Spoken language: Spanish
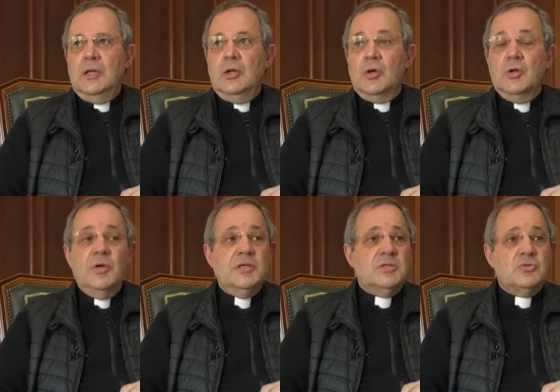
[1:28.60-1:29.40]
Lo que no
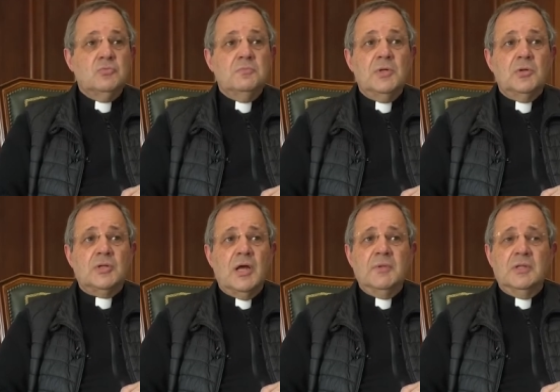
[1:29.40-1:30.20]
es es un mero
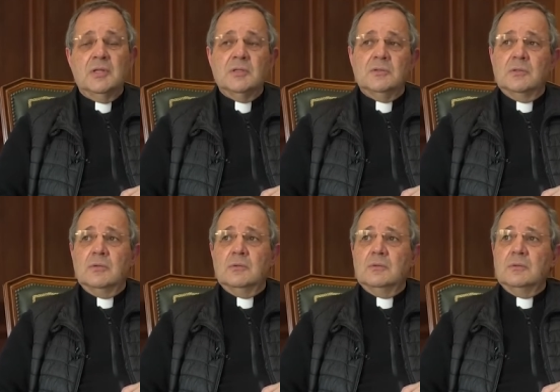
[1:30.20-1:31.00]
trámite,
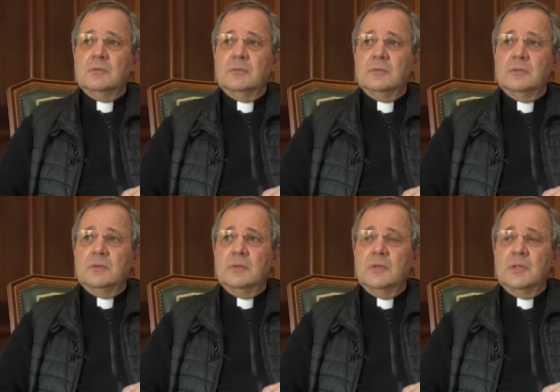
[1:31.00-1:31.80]
no.
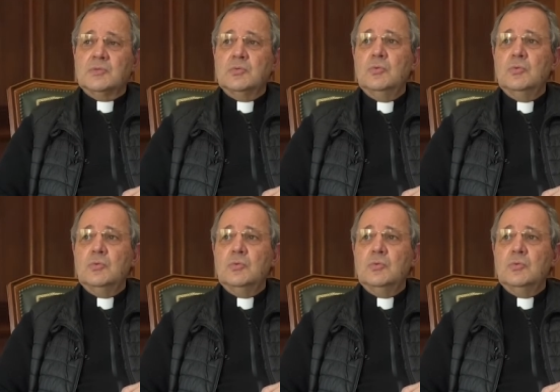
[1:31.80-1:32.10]
Es